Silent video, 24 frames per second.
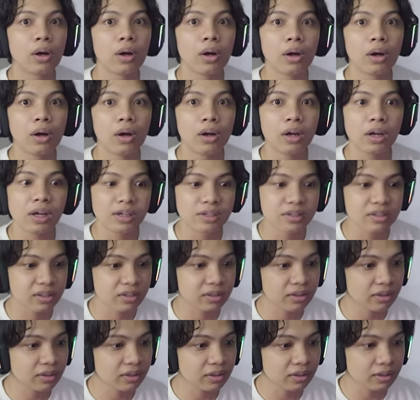Ah oh,
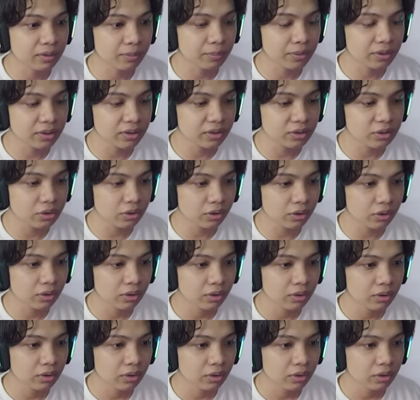jadi temennya cuy.
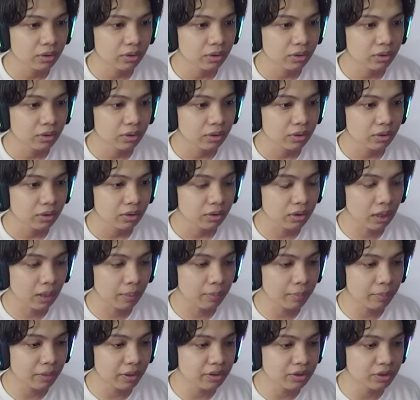
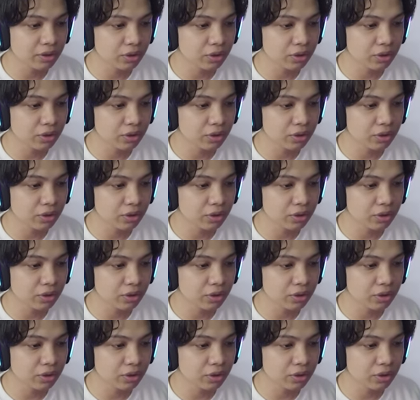Nambah